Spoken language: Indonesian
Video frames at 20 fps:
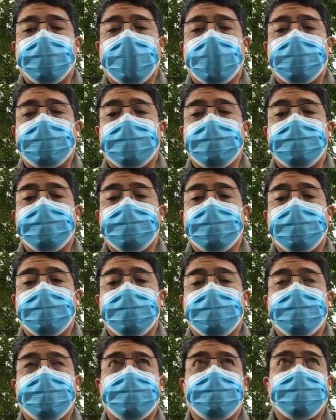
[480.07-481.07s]
seluruh
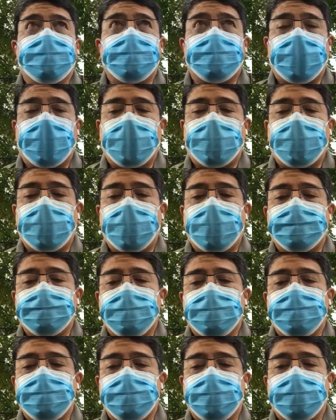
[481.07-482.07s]
tanah Mesir.
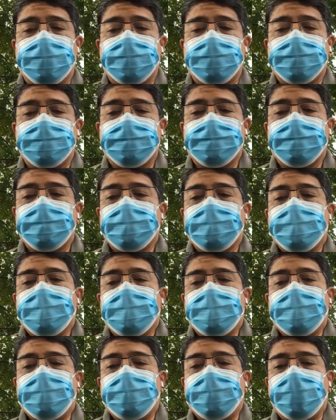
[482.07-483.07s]
Lalu
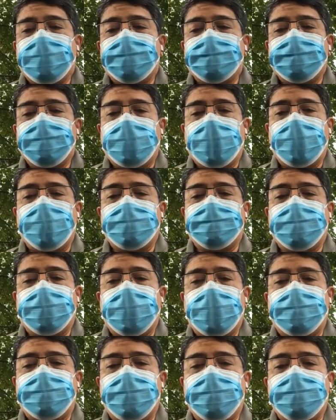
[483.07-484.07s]
Firaun menamai
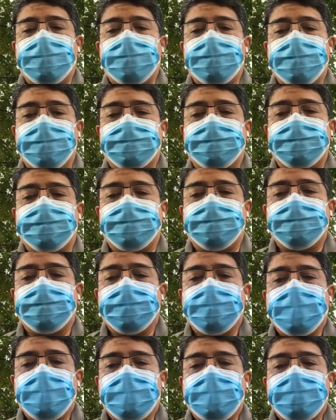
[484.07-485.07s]
Yusuf
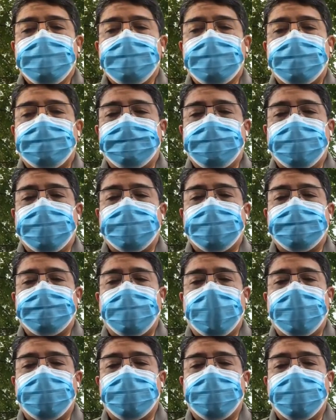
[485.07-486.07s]
Sahnat Fa'aneah,
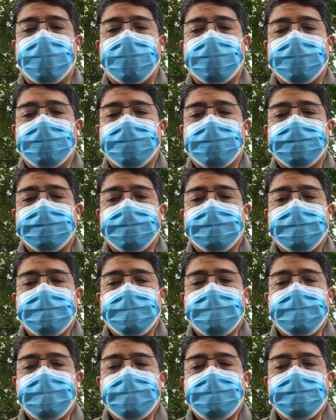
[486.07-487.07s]
serta
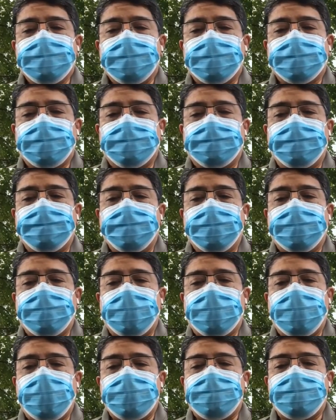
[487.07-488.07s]
memberikan Asna
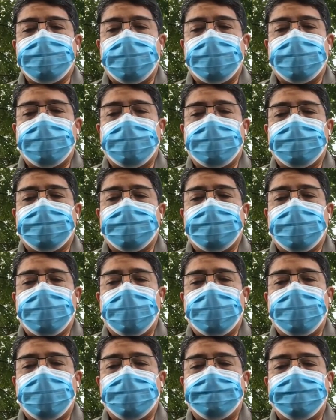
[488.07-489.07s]
anak
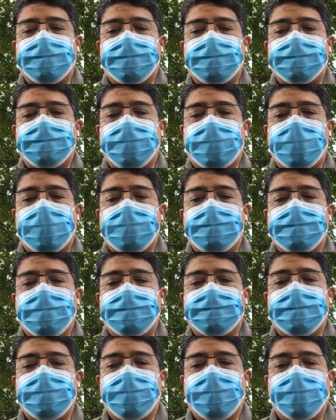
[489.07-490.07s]
Potifera Imam di Dion
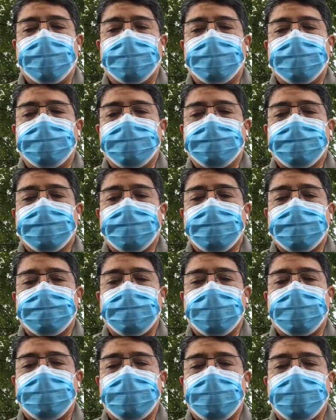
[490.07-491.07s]
kepadanya
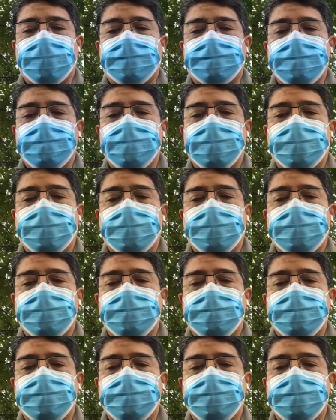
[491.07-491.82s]
menjadi istrinya.